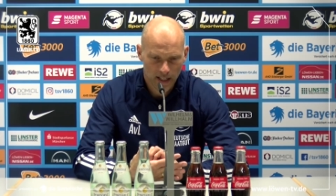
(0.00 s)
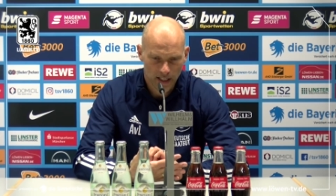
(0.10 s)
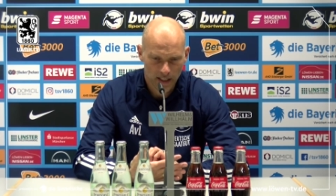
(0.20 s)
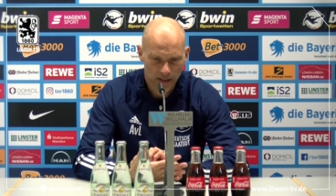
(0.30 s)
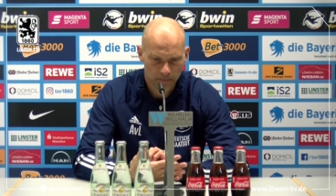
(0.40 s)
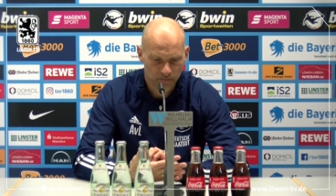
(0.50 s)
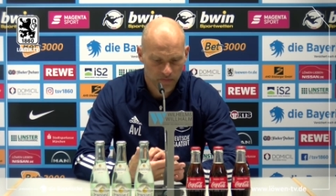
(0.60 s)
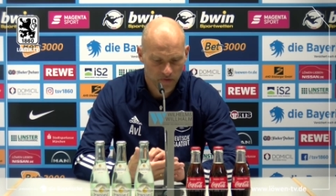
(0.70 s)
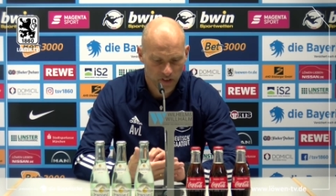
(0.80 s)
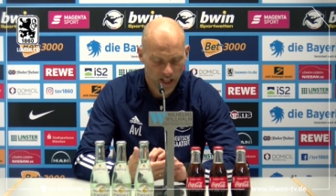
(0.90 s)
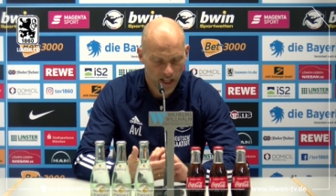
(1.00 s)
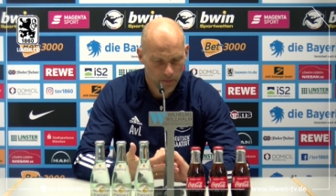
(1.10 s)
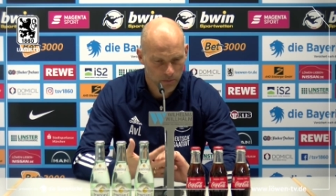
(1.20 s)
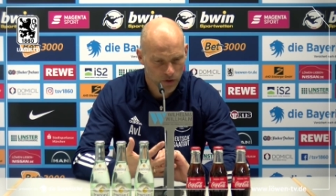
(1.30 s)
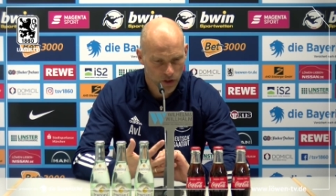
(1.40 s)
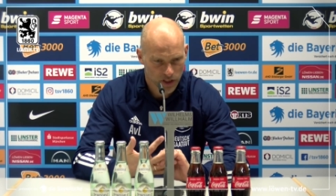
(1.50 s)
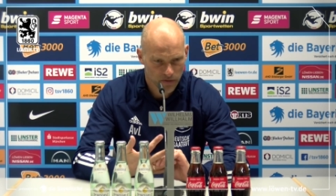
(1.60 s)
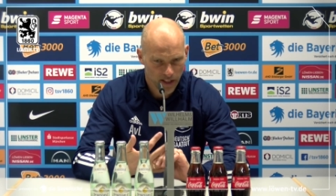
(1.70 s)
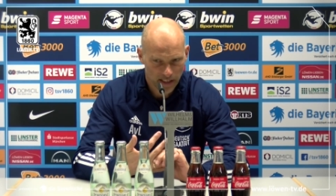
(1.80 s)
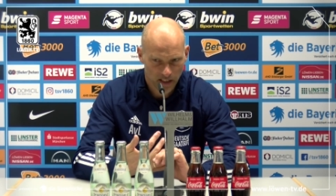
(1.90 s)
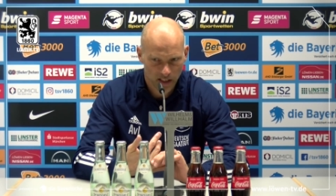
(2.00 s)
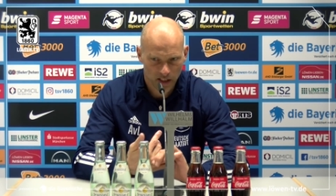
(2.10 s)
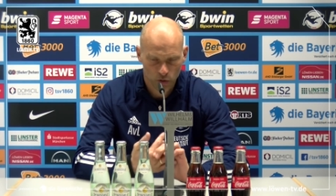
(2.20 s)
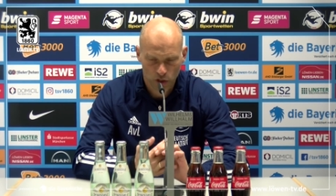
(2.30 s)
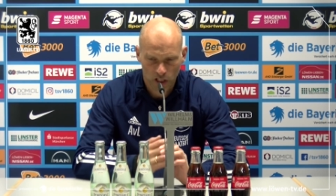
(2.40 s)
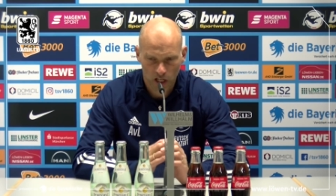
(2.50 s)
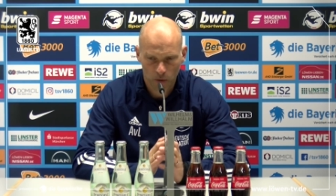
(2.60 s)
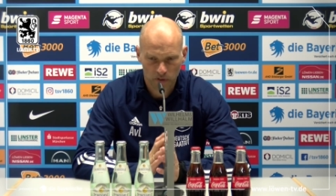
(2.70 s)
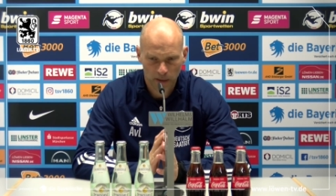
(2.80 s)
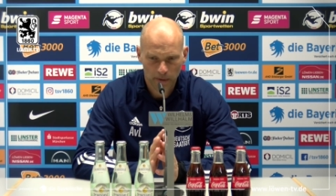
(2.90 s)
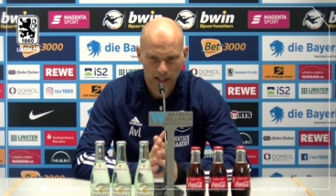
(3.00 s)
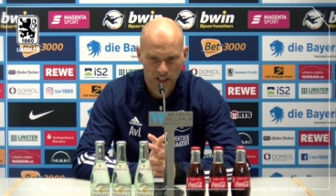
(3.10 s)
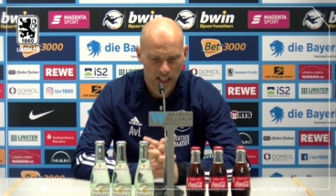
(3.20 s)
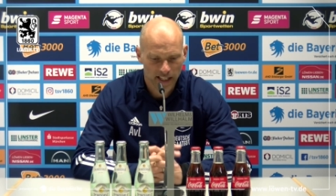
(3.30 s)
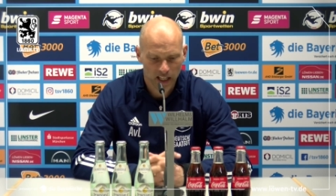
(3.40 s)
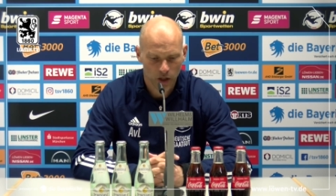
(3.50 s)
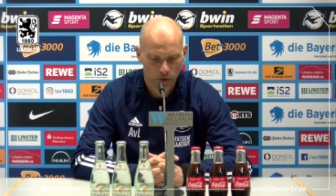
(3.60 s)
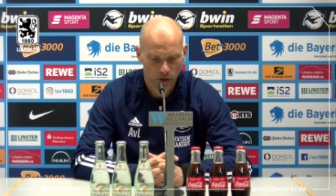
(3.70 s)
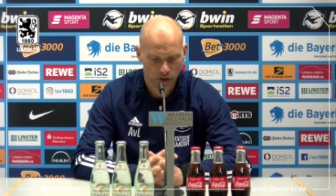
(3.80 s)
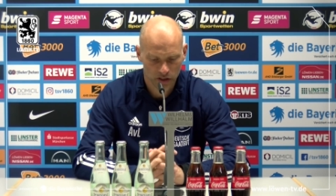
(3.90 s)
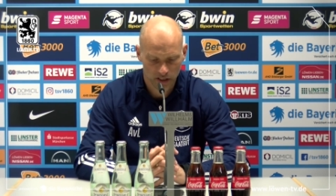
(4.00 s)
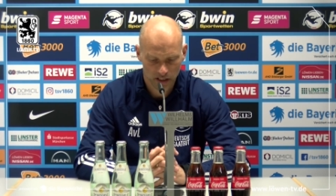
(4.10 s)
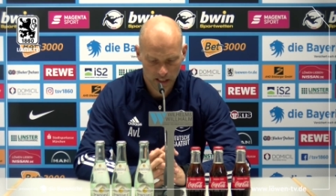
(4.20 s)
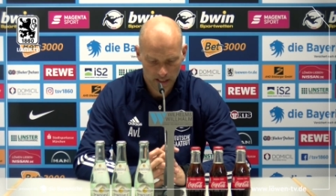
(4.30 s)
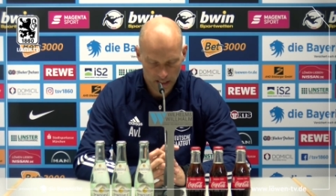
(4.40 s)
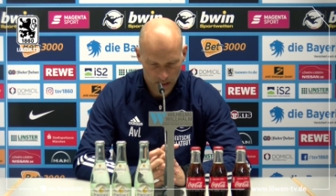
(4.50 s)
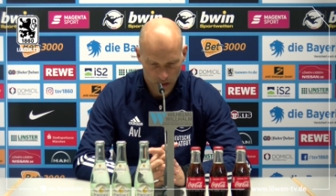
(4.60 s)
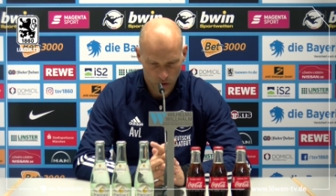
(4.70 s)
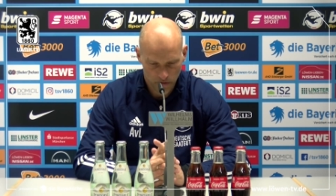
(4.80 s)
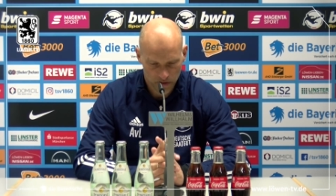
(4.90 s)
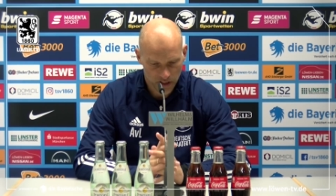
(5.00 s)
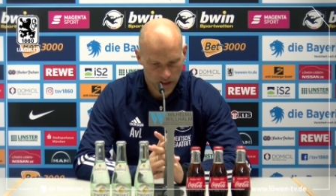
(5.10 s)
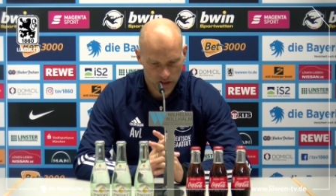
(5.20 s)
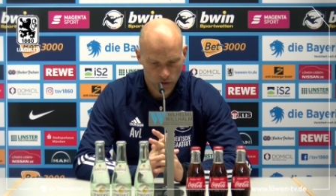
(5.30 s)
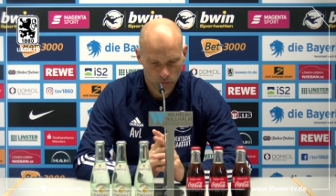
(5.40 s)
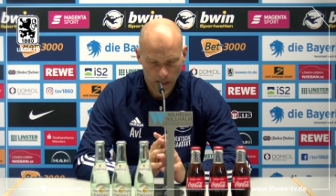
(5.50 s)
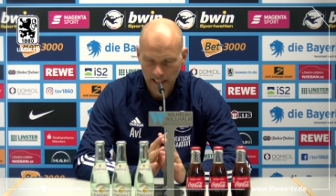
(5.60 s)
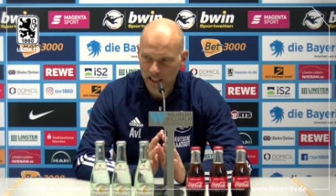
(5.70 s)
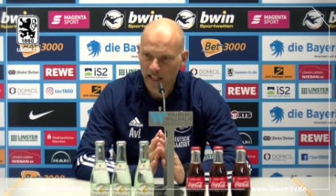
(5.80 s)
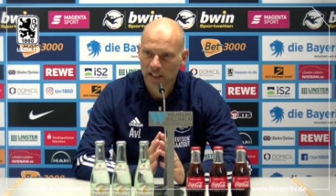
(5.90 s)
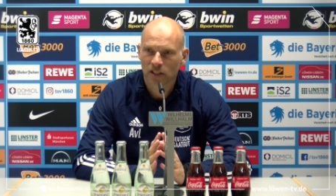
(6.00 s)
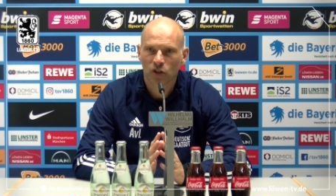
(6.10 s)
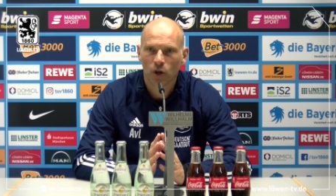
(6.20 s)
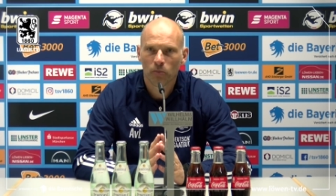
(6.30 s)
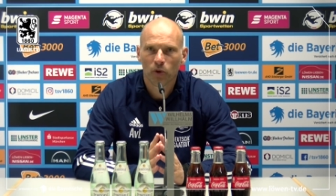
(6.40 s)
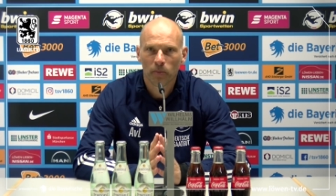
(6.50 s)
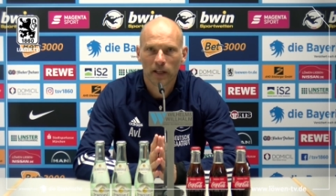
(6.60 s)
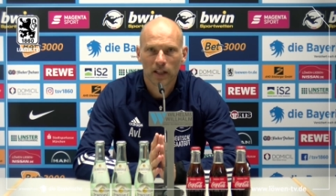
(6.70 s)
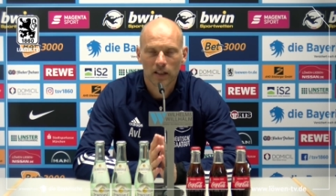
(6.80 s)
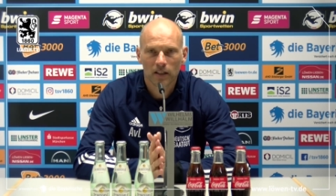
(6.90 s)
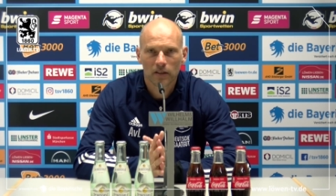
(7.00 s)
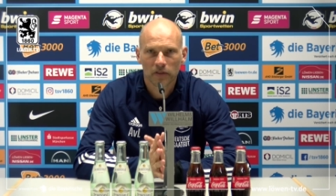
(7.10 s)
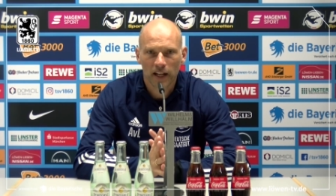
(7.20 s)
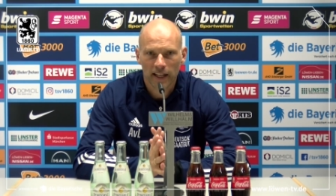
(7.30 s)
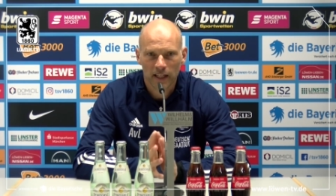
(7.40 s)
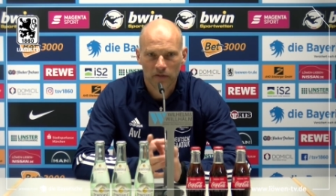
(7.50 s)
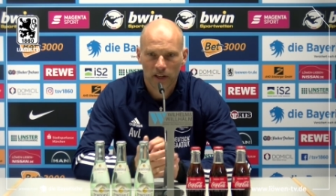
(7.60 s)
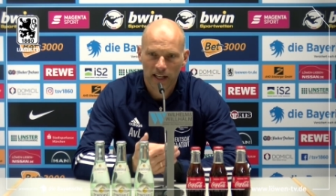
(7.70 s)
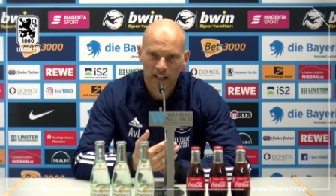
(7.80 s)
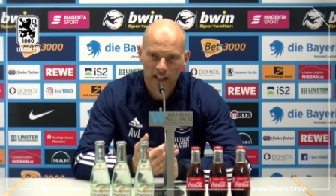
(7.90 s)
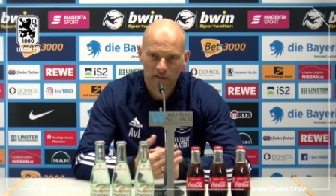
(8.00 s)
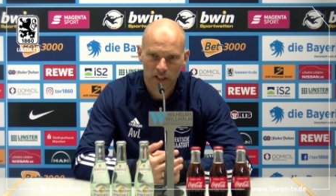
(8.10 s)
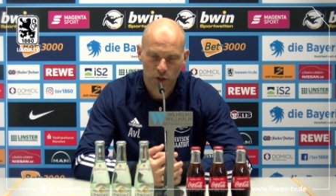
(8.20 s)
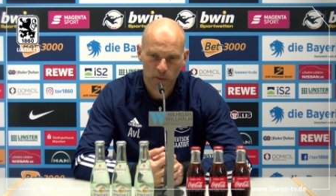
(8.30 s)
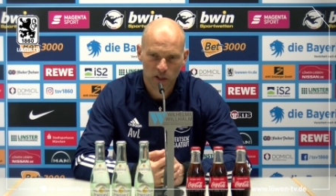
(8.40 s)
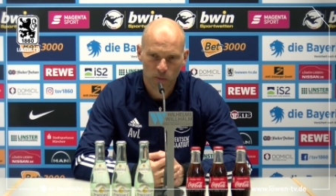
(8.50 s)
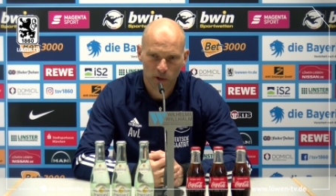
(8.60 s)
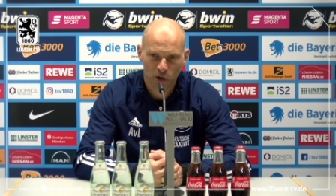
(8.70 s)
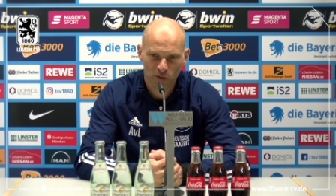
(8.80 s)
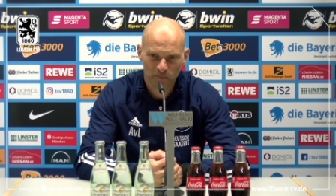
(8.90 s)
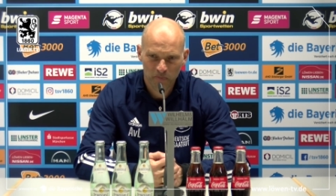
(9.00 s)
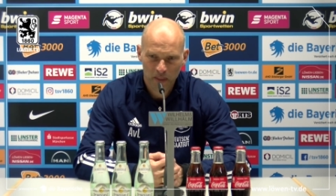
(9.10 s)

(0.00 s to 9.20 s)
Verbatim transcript: ähm, wir haben trotzdem weiterhin an uns geglaubt, wir haben alles reingehauen heute, auch verdient zum 1-1 gekommen, wo man äh, vielleicht gedacht, vielleicht legen wir das Spiel nochmal um